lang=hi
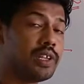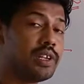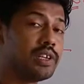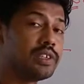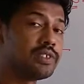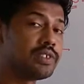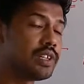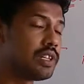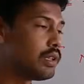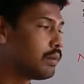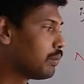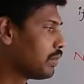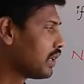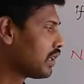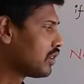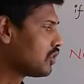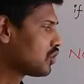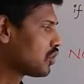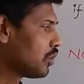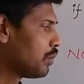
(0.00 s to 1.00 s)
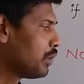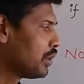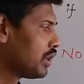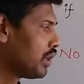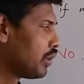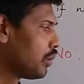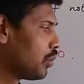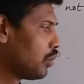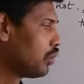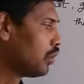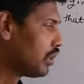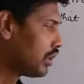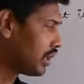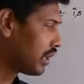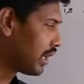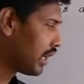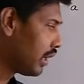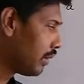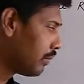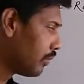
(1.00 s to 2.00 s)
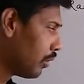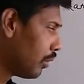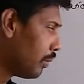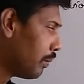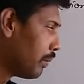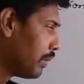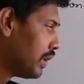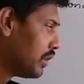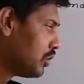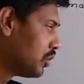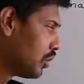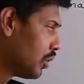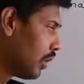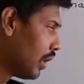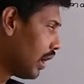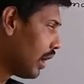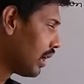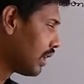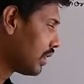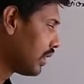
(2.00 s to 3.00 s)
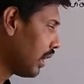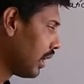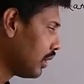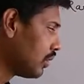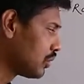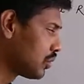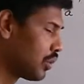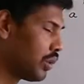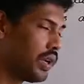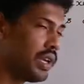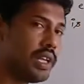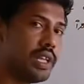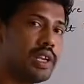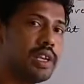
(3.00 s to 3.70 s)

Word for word: इरेशनल नंबर किसको बोलते हैं रूट के फॉर्म में जो आता है उसको